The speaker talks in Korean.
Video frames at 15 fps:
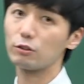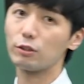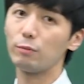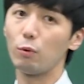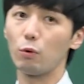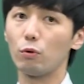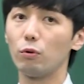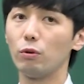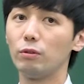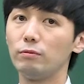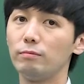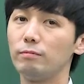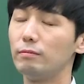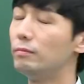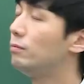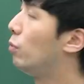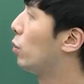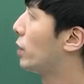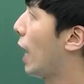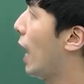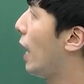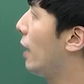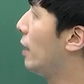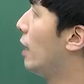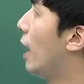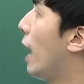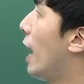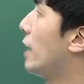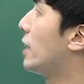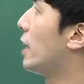것을 보고 음, 뭐다?
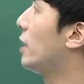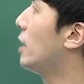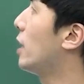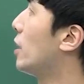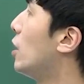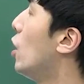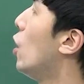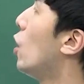아 얘는